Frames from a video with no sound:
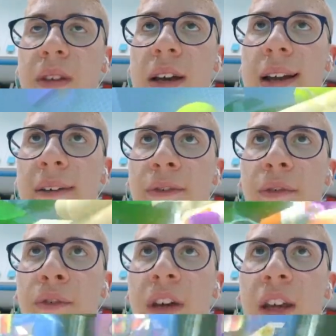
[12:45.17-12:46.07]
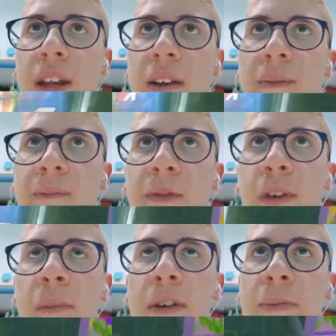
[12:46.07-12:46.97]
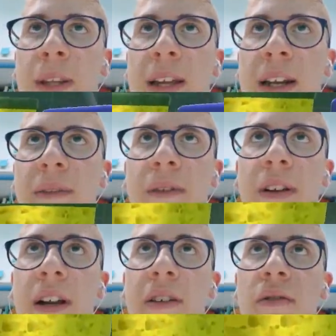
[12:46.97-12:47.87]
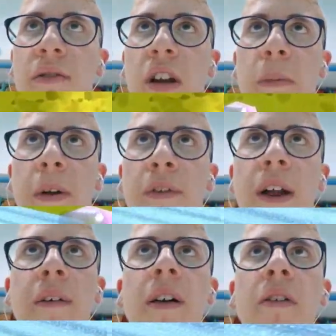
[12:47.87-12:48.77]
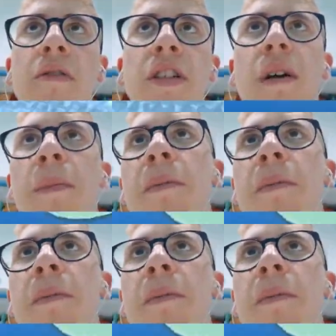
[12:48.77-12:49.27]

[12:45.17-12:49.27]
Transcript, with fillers: Alla fin fine dovremmo aspettare di vivere da soli per fare qualcosa ma poi